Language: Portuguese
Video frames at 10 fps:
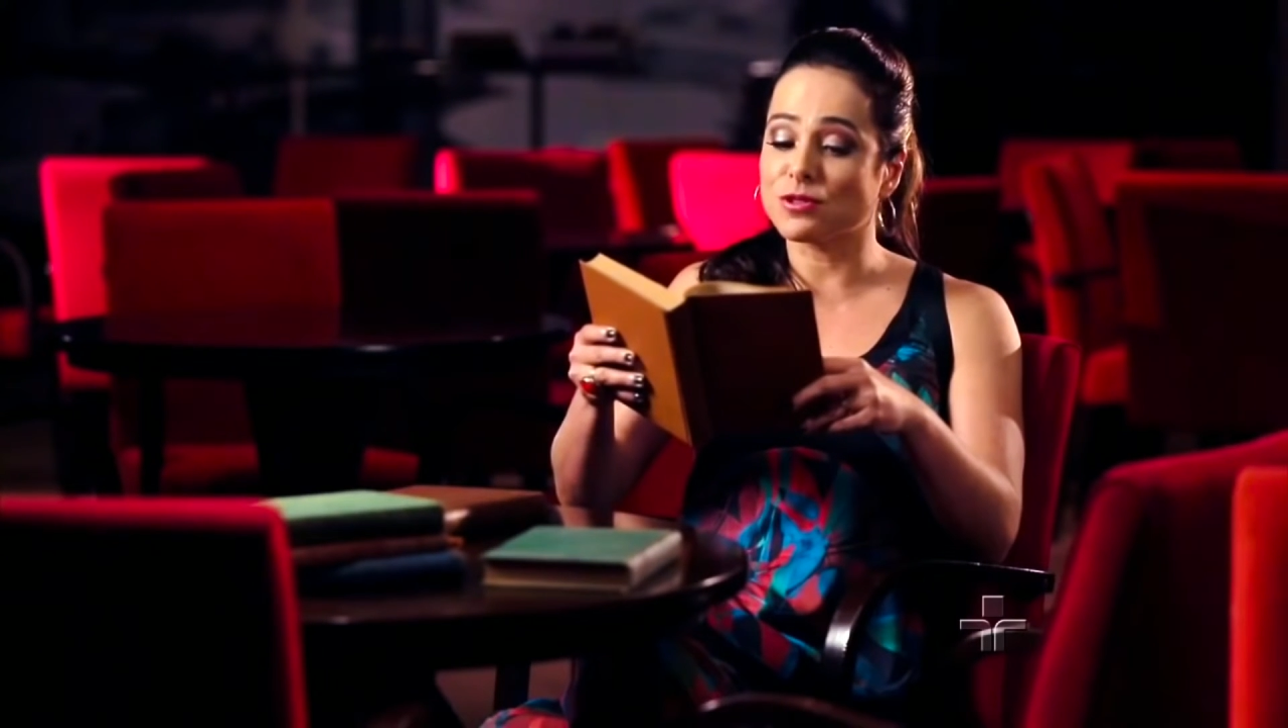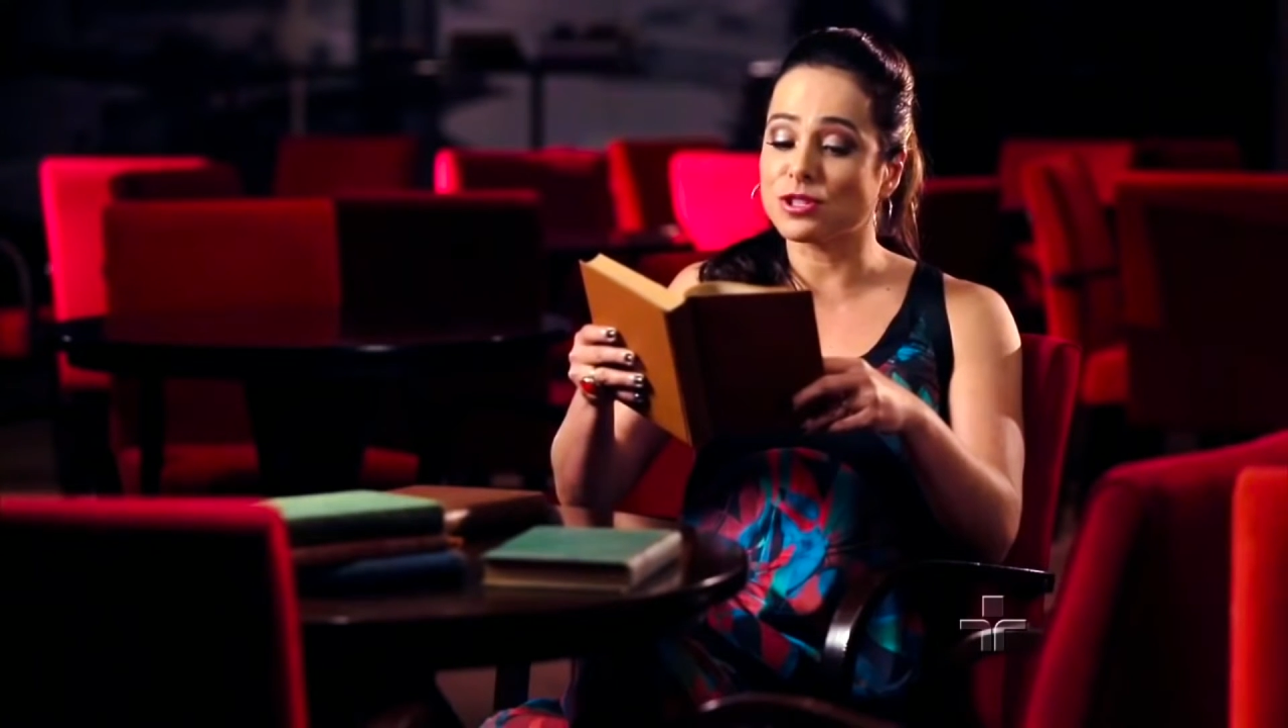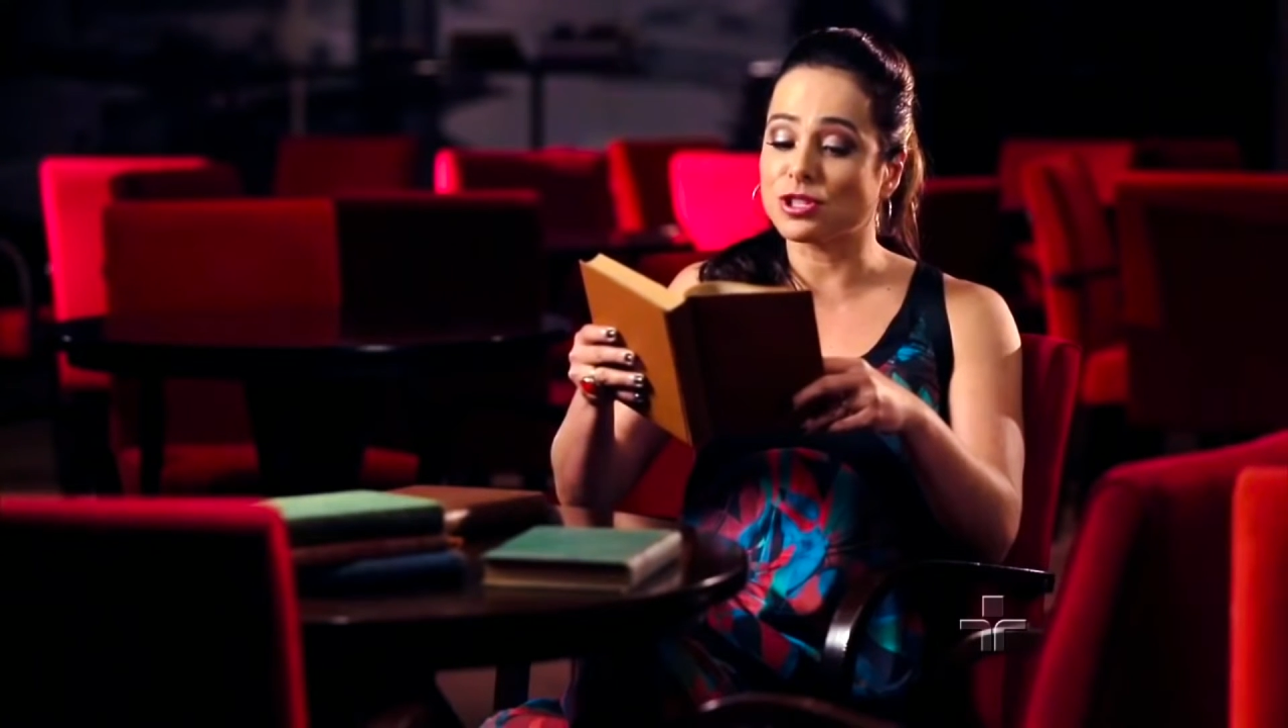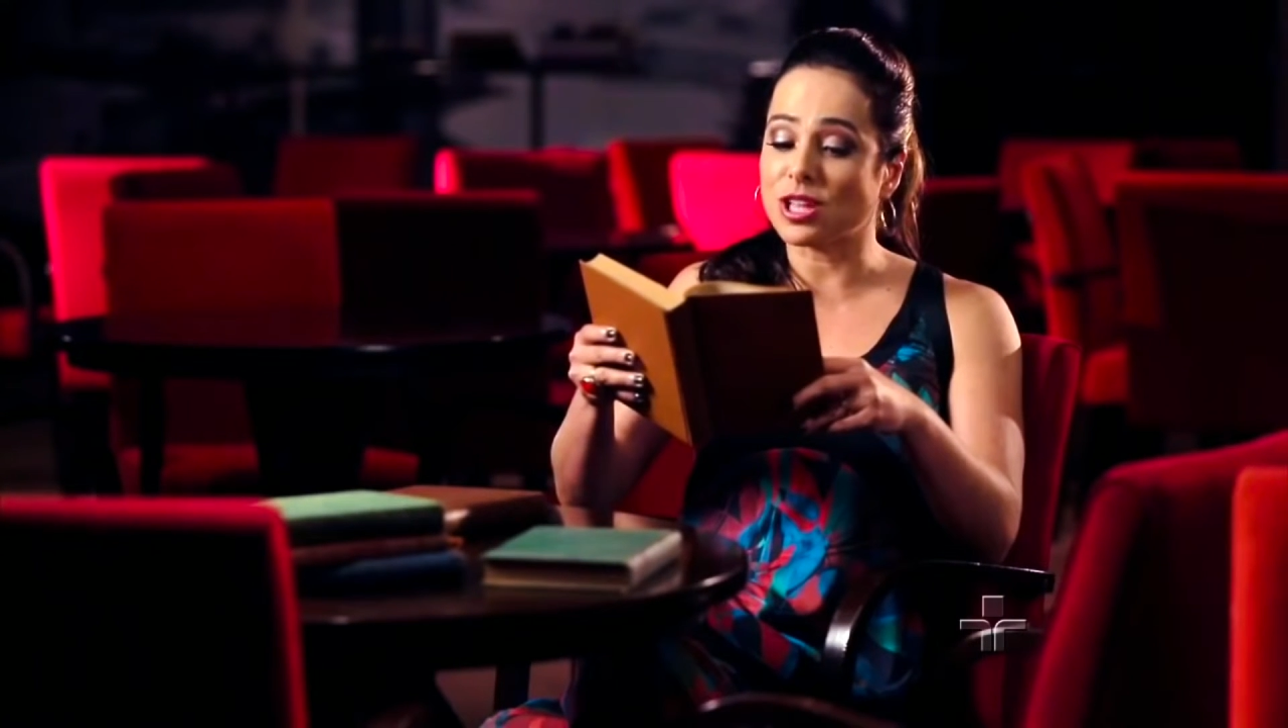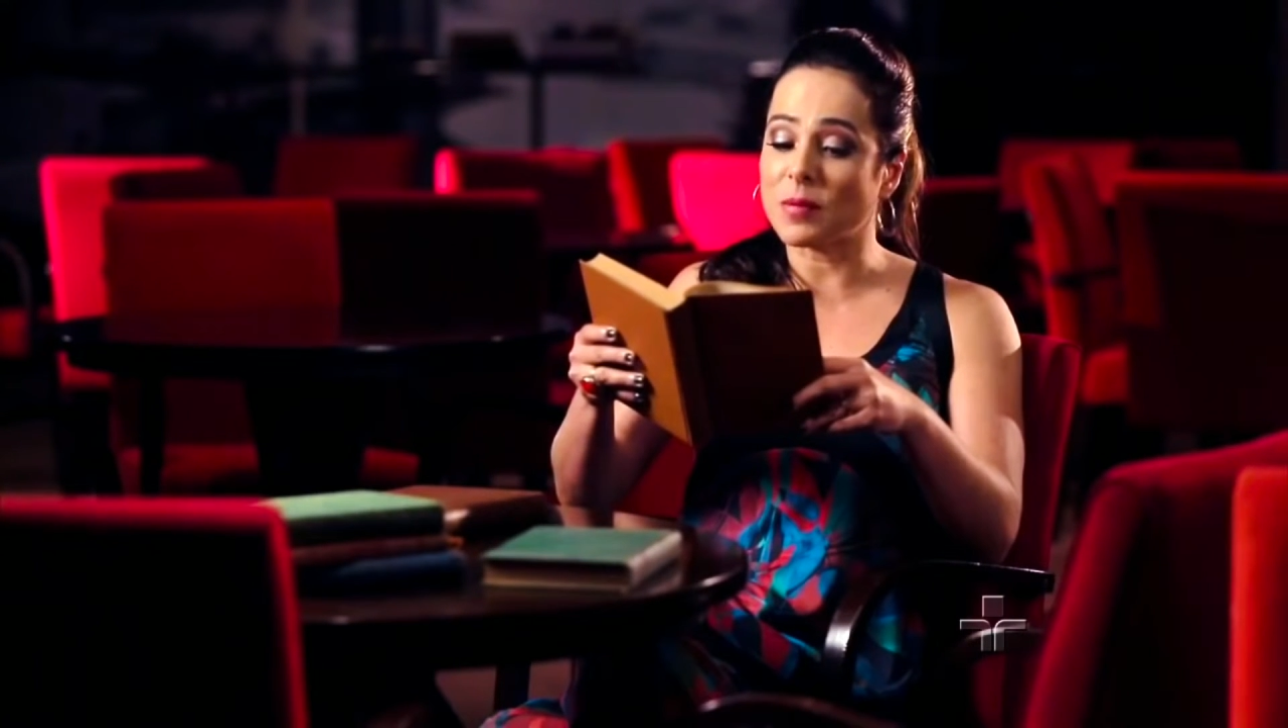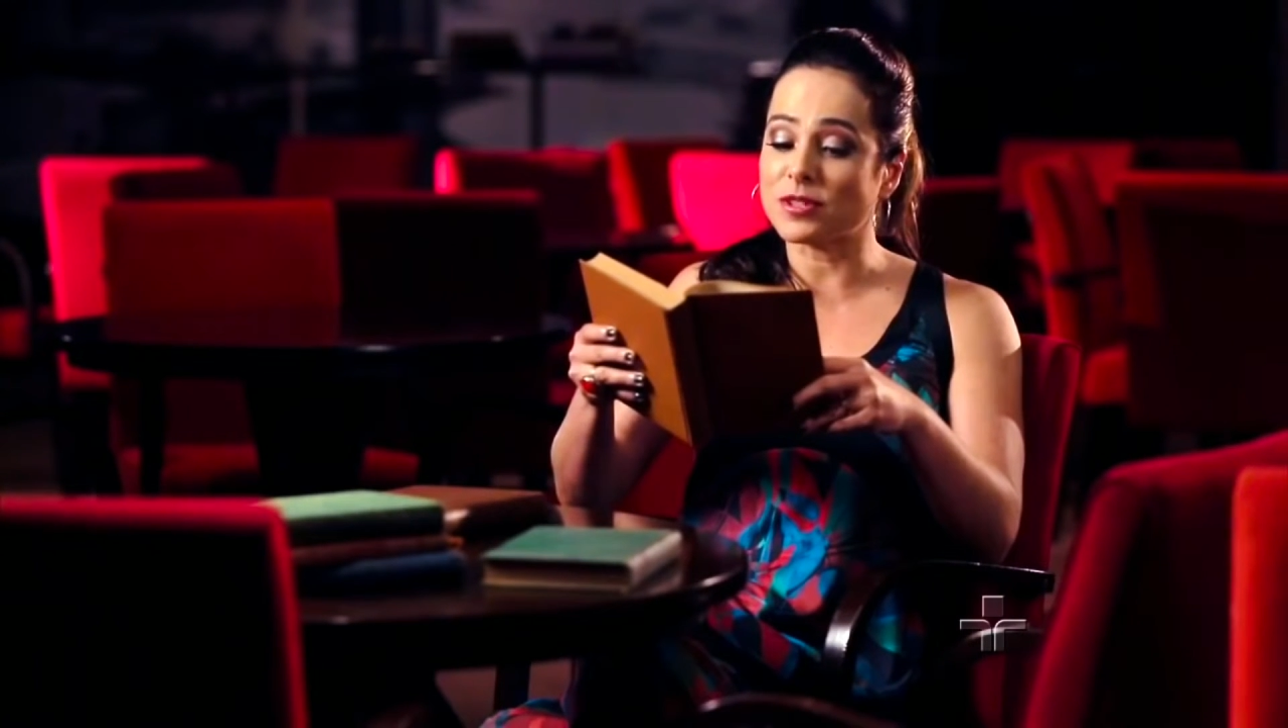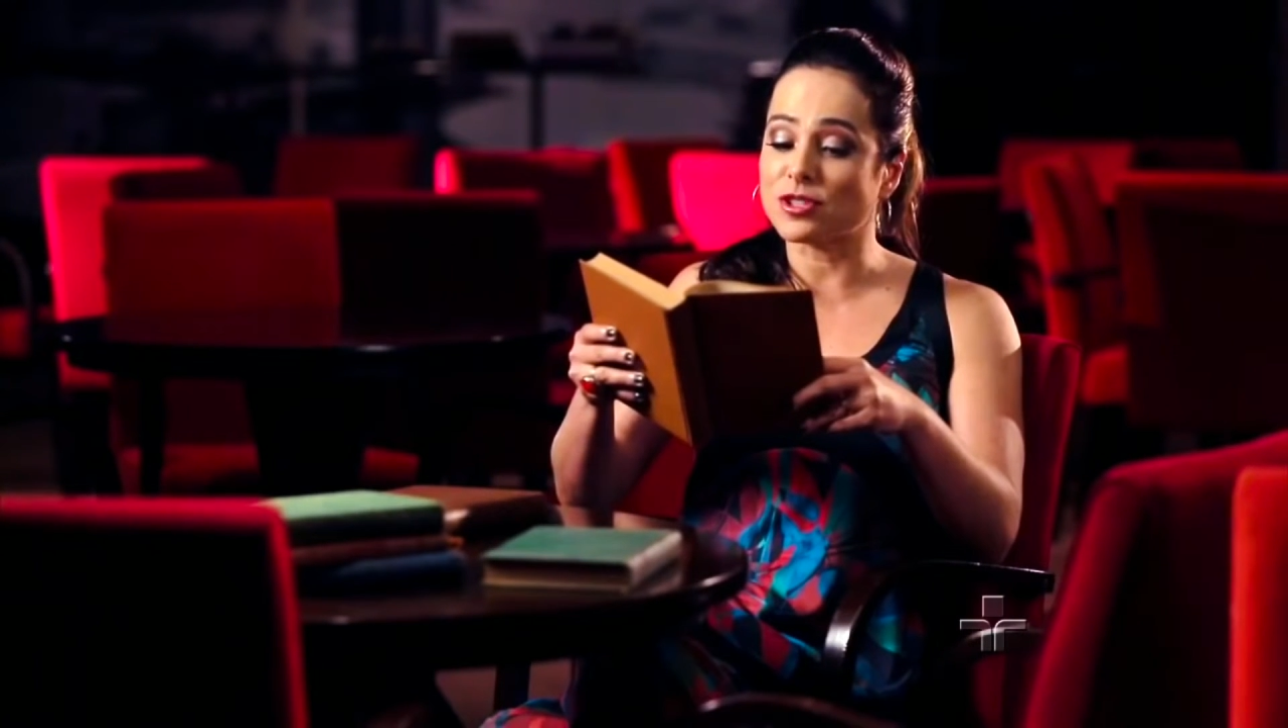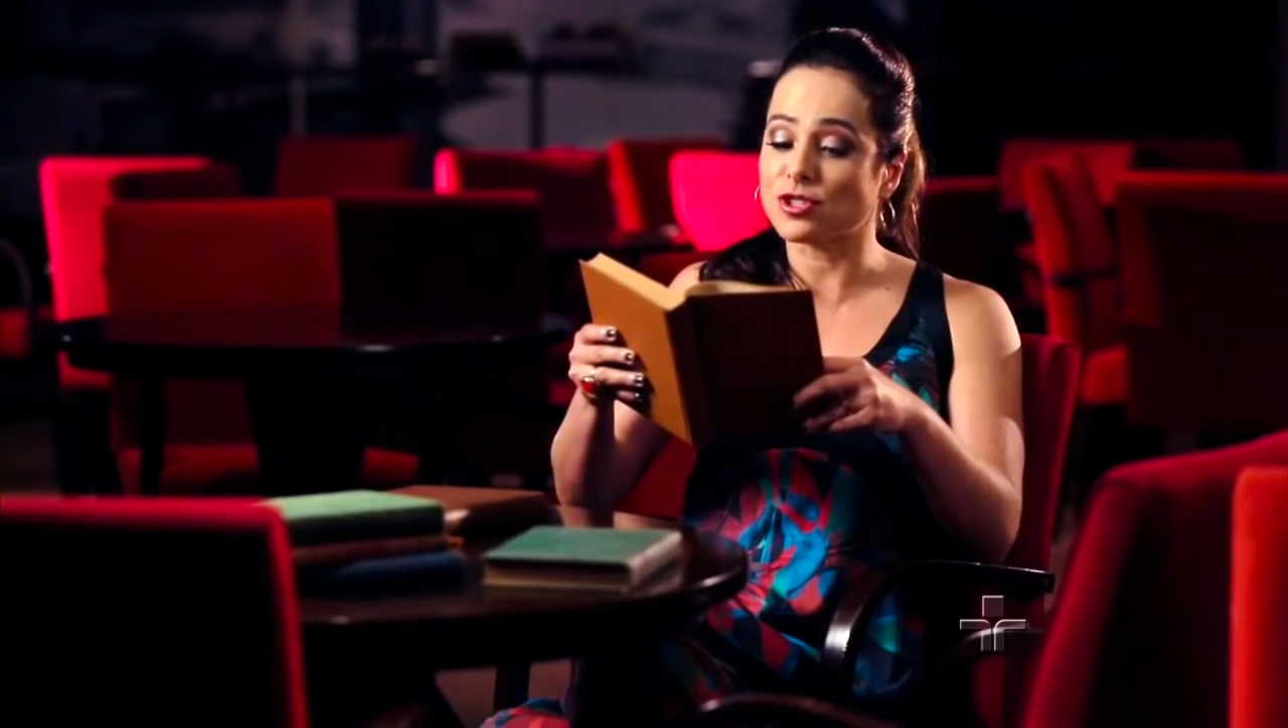sistema de